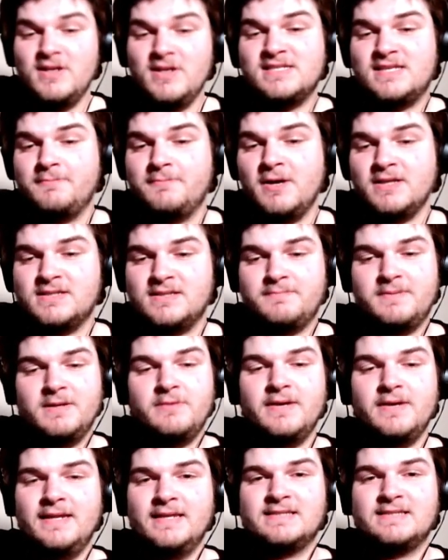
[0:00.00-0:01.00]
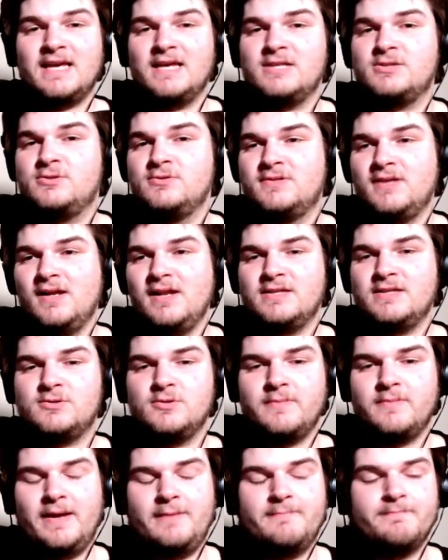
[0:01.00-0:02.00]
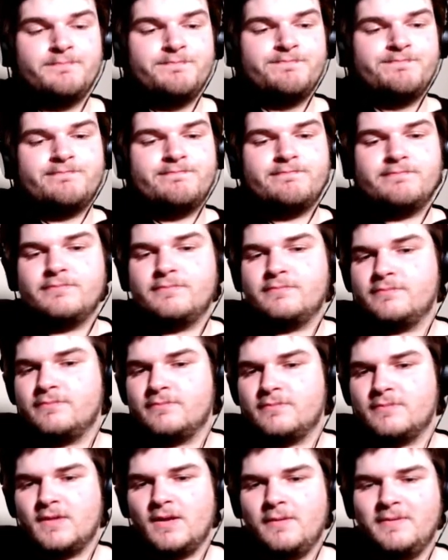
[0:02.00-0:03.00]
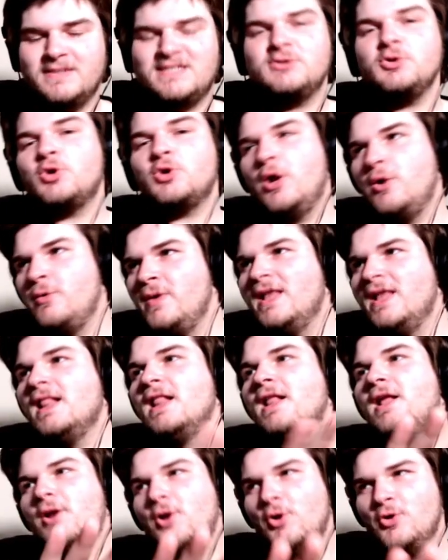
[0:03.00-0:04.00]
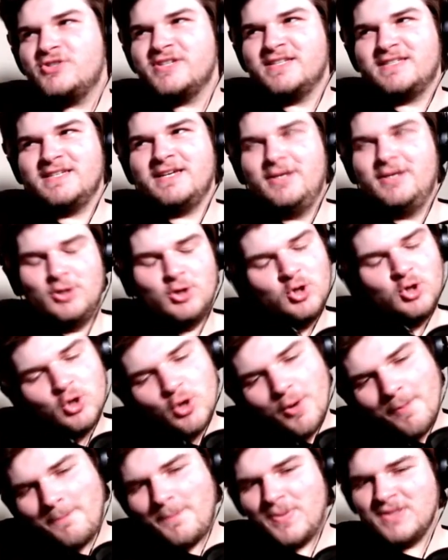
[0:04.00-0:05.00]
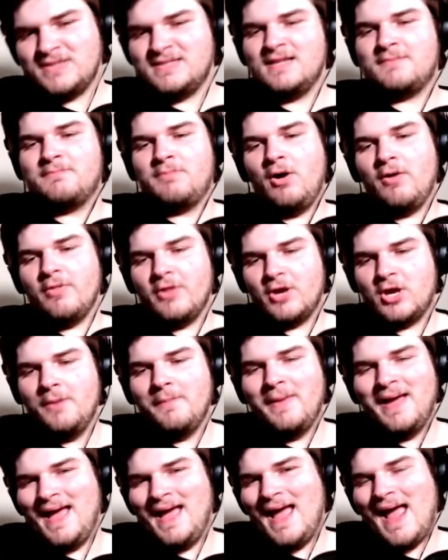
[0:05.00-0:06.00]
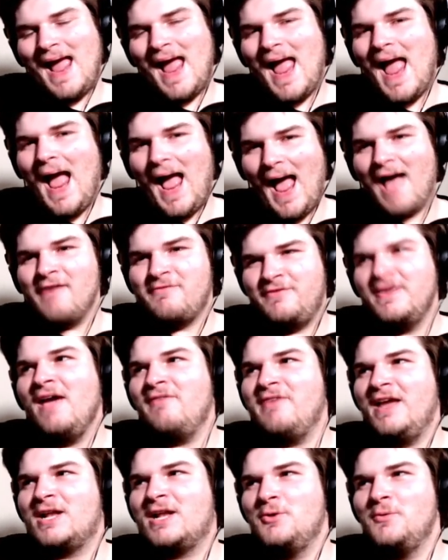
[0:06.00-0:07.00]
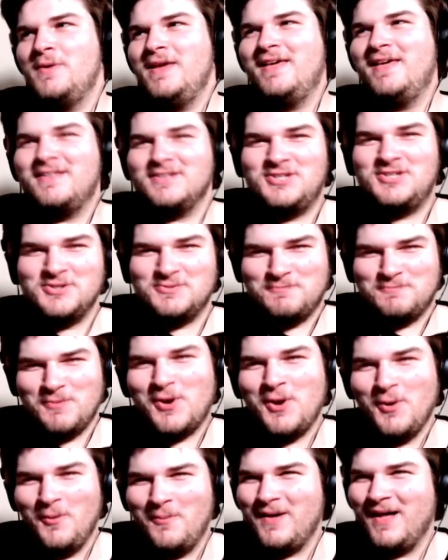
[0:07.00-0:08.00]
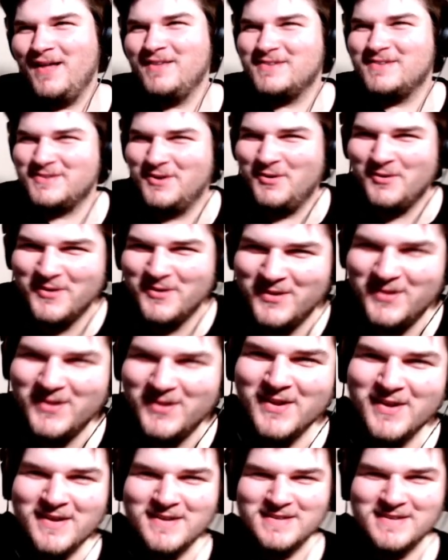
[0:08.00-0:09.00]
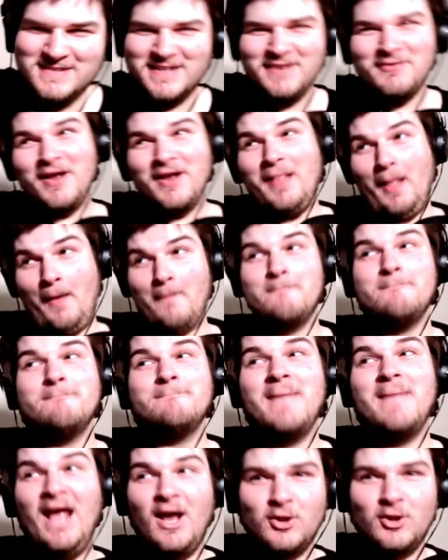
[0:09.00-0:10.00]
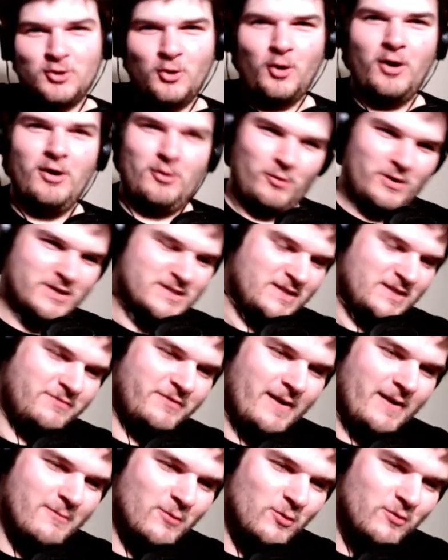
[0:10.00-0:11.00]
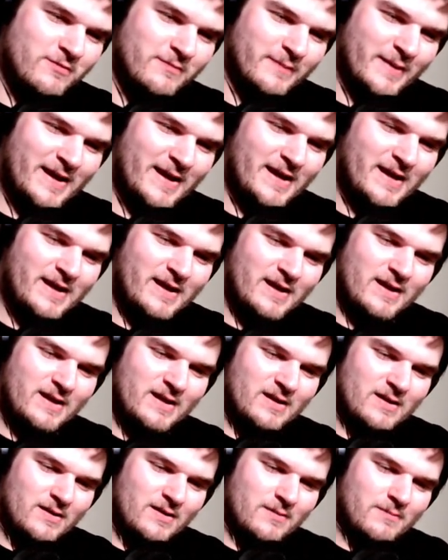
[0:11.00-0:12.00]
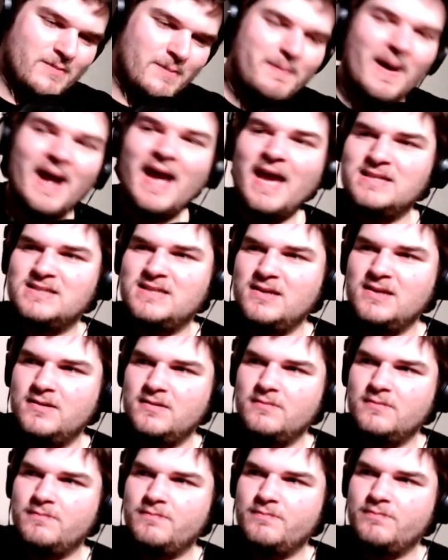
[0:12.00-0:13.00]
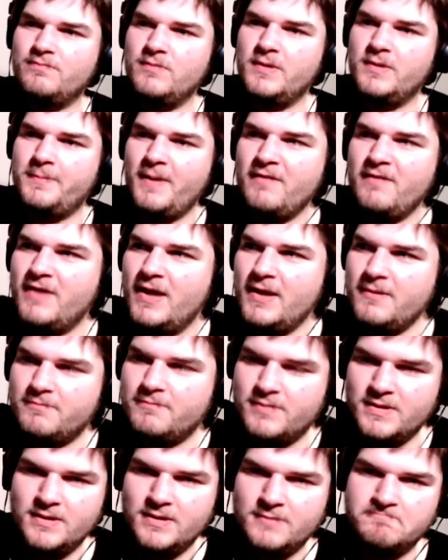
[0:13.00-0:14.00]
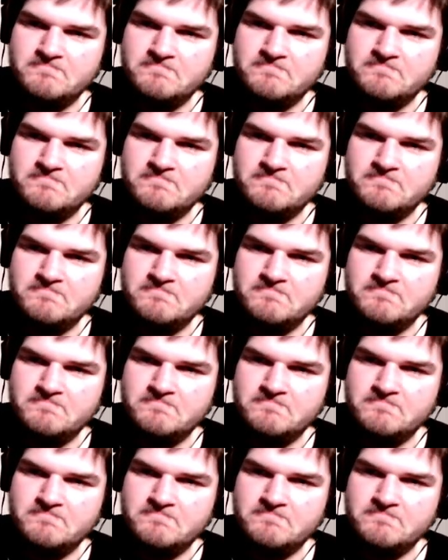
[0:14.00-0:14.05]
sait pas, tu Puis lui, il stresse tout le temps là-dessus, mais c'est sûr que lui, lui, je veux dire, il y a une petite part de comme à vie avec lui. je peux comprendre son... Ça va être méga trop awkward s'il fait le move, mais, mais pareil, tu il est pas avec, puis.